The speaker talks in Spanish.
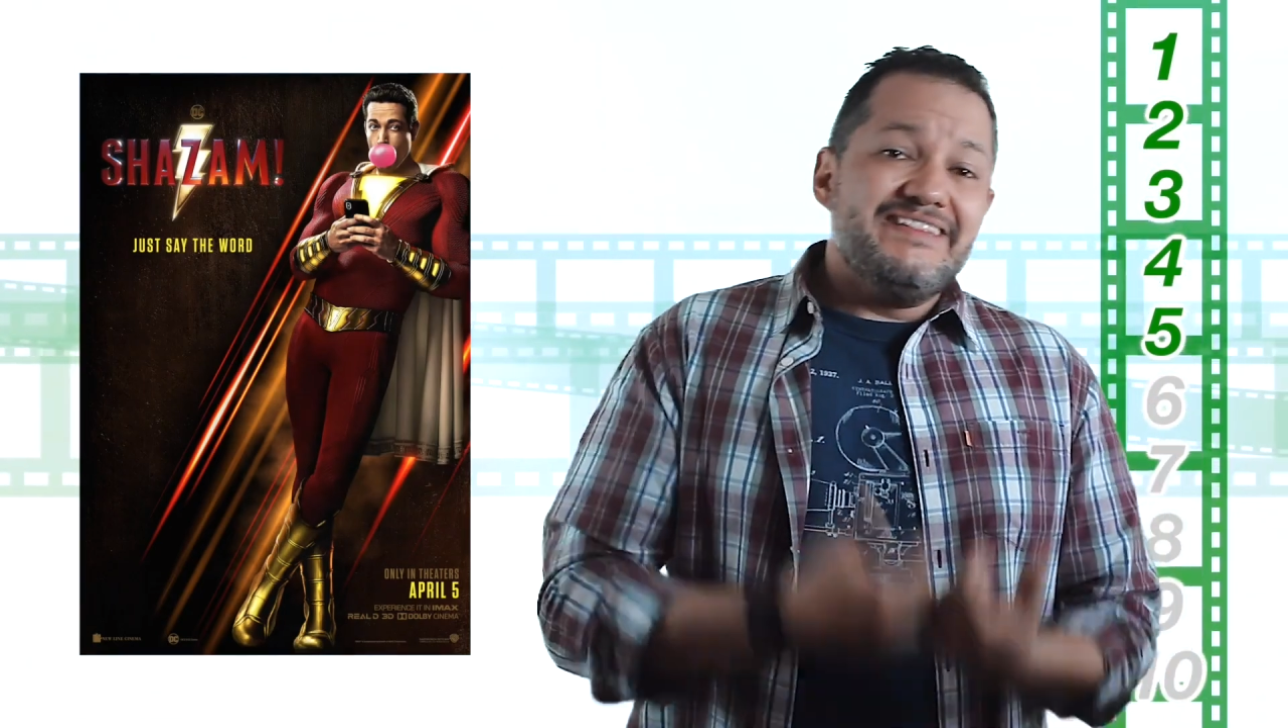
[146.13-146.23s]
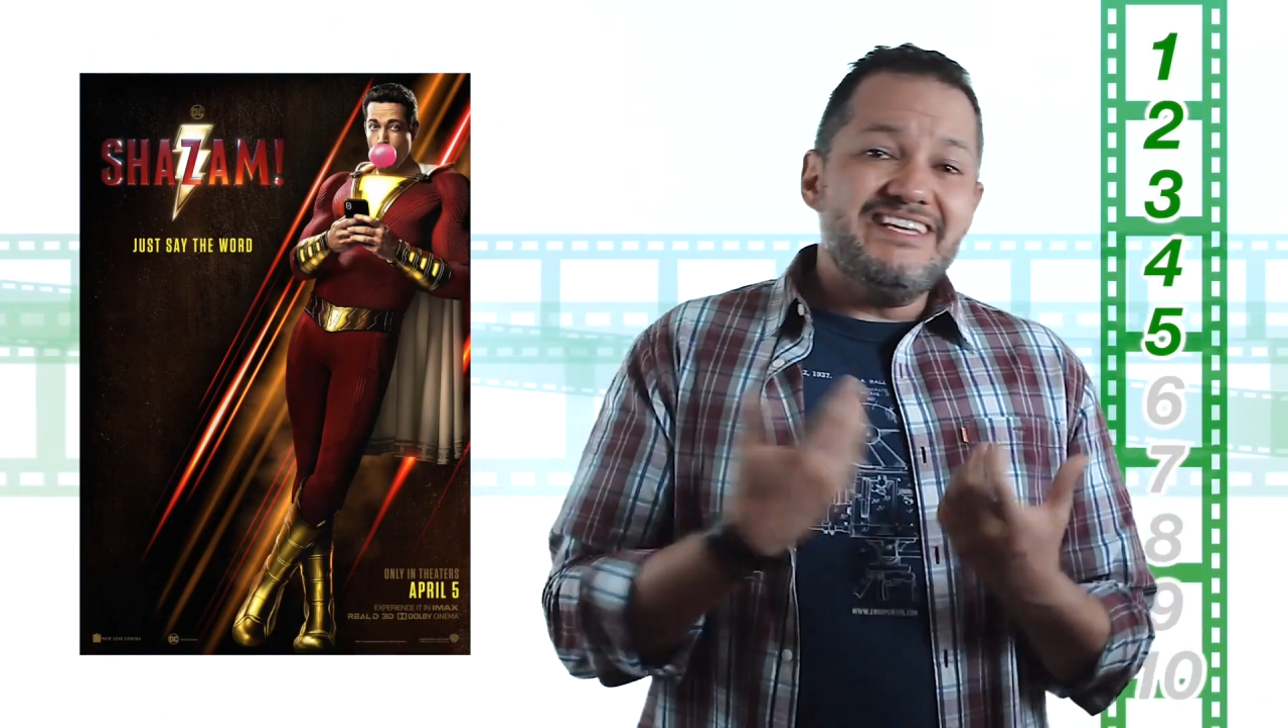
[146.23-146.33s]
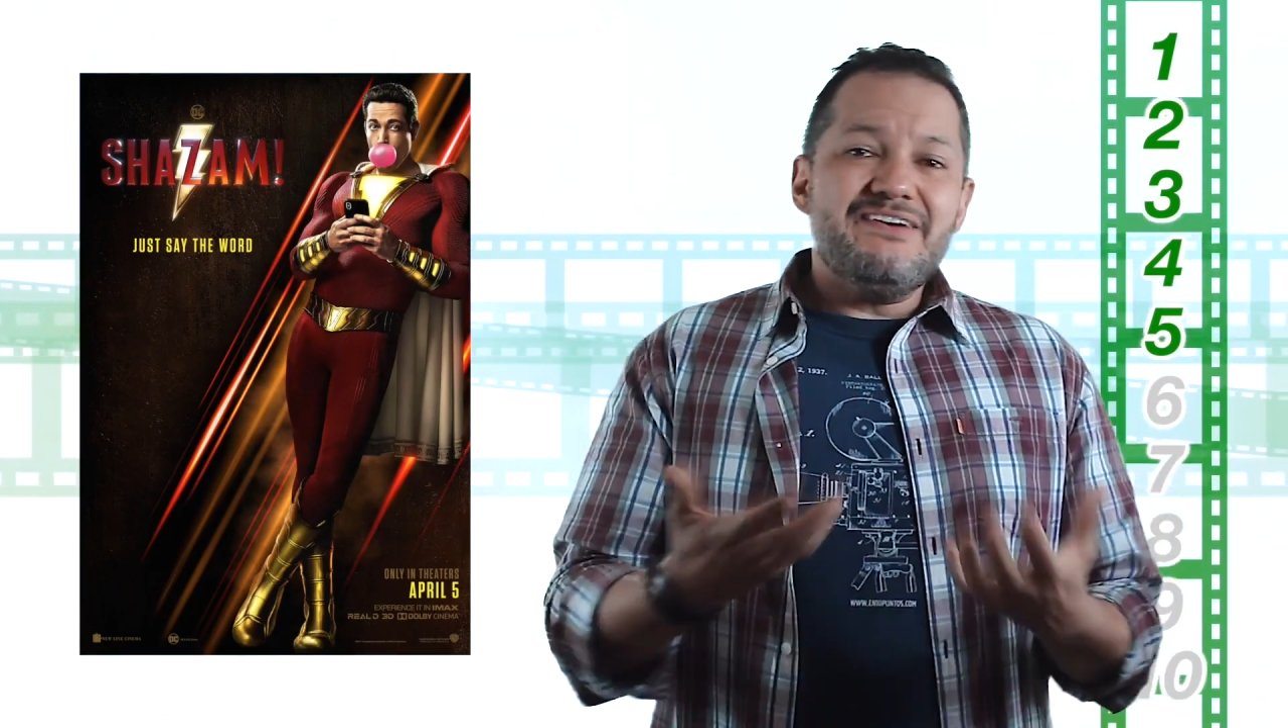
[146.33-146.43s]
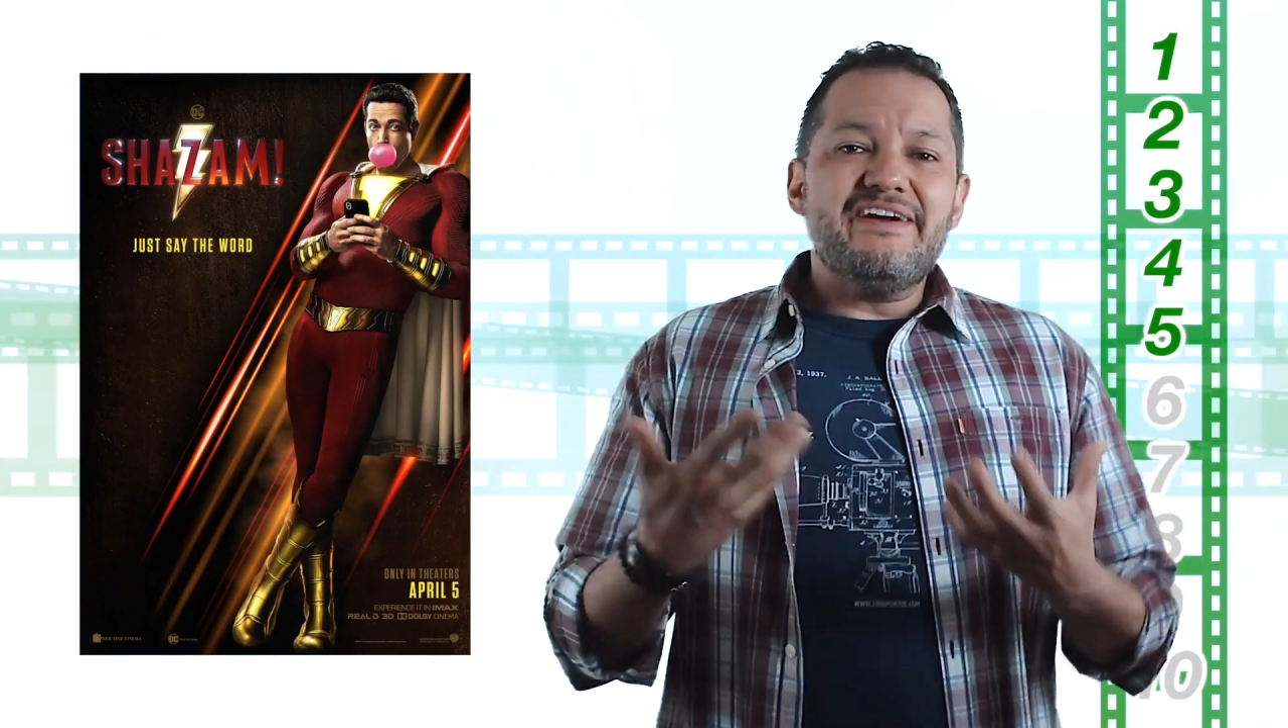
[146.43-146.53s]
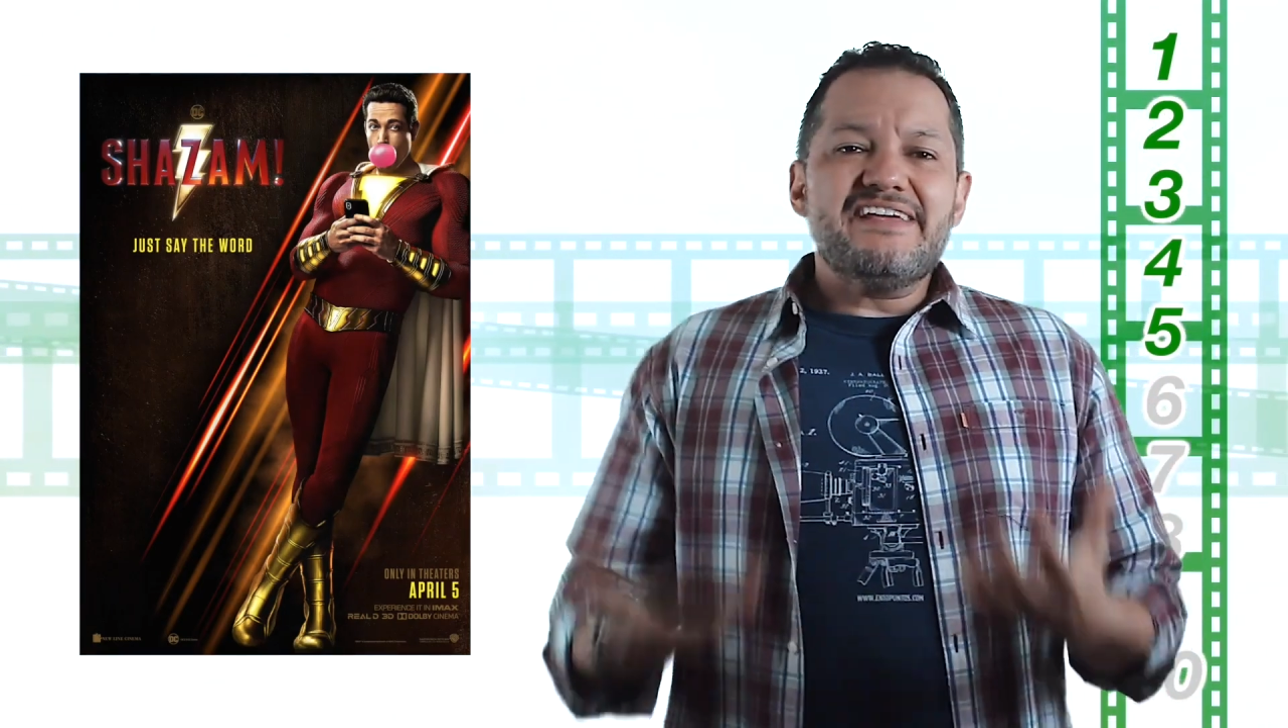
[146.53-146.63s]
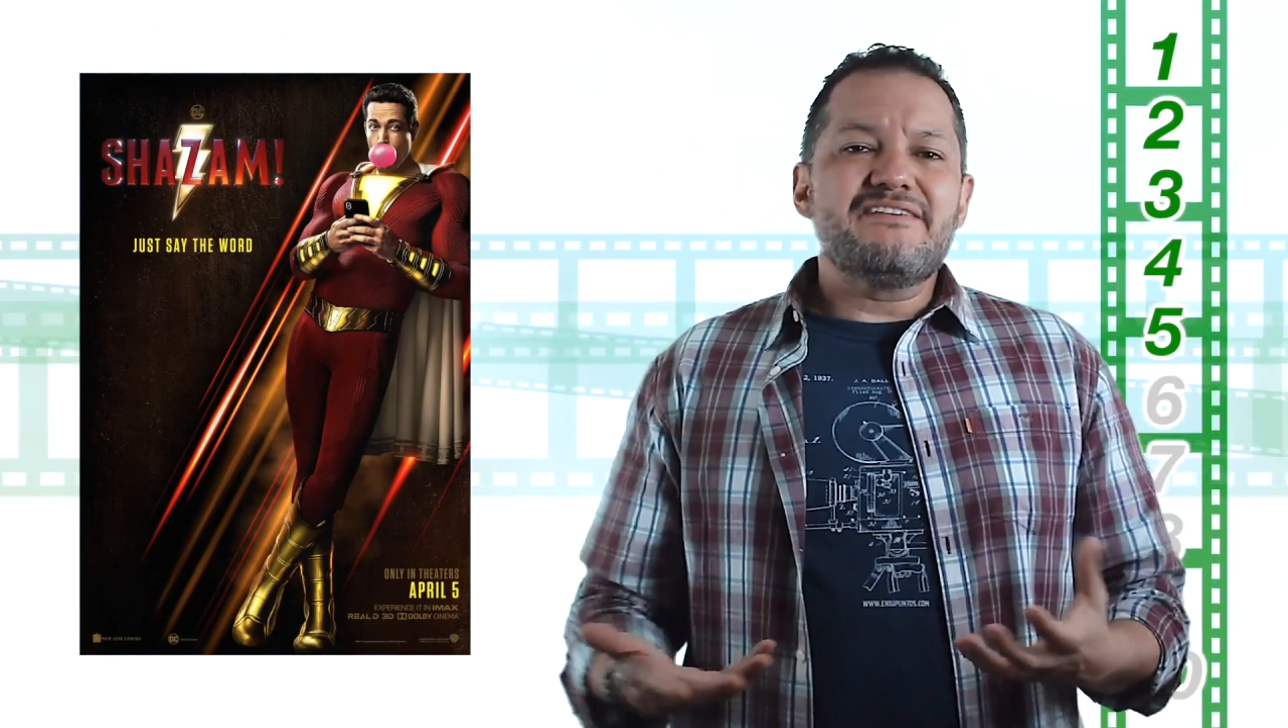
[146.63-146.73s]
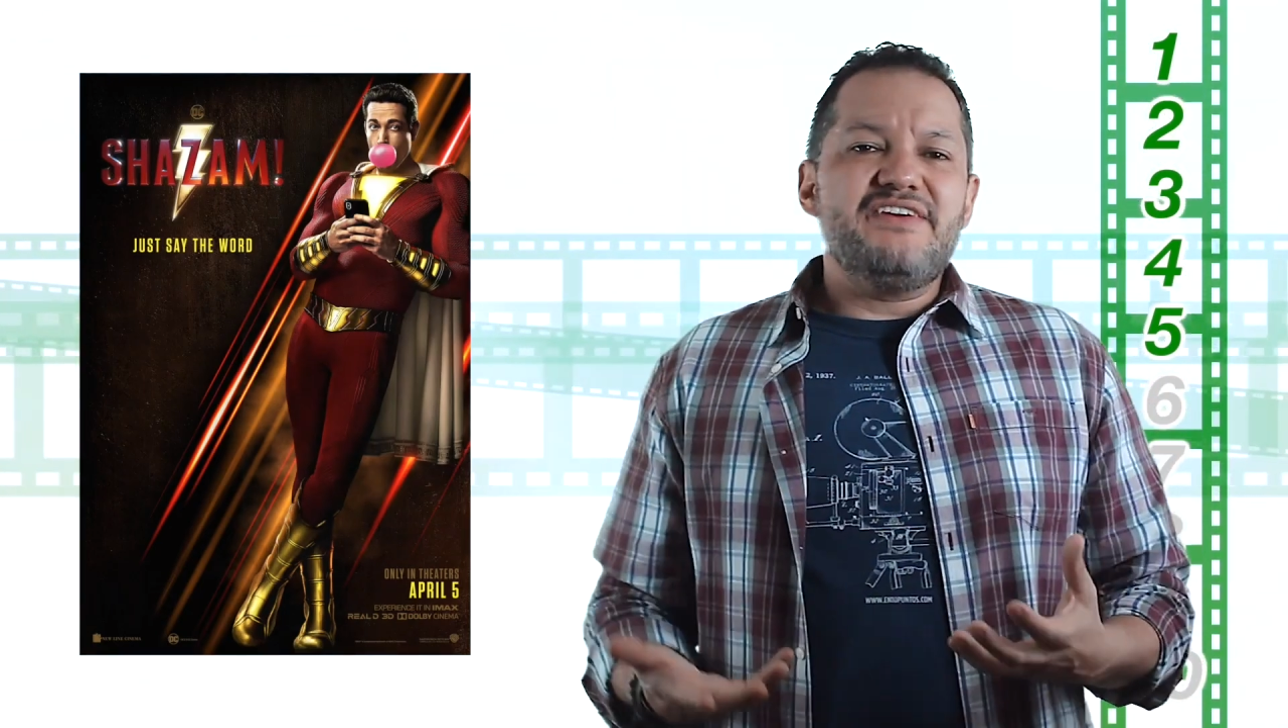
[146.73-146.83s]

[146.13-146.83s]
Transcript: tiene varias